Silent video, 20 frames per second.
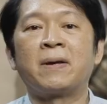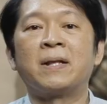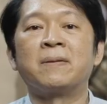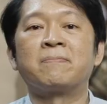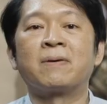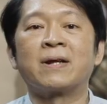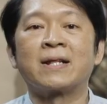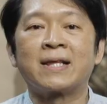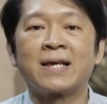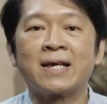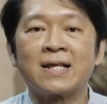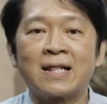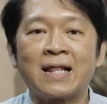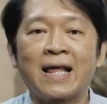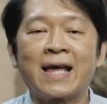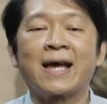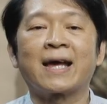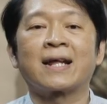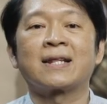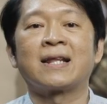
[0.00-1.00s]
เป็นประเทศ
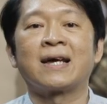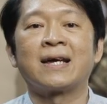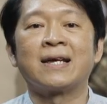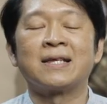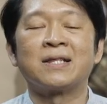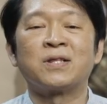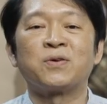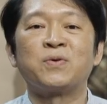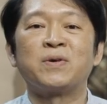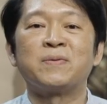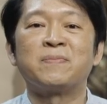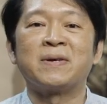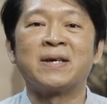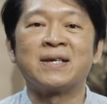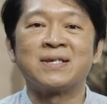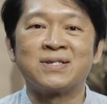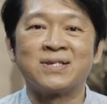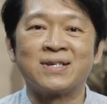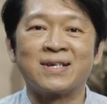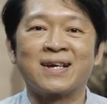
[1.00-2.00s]
แรกในทวีปเอ
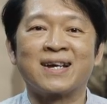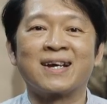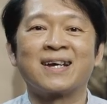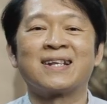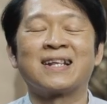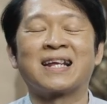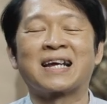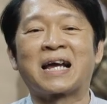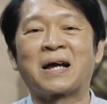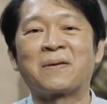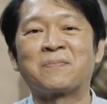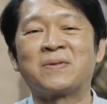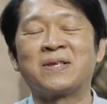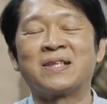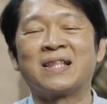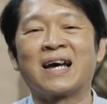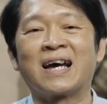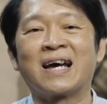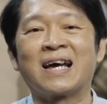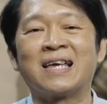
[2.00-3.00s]
เชียนะครับ
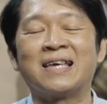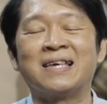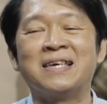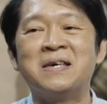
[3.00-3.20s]
ที่ได้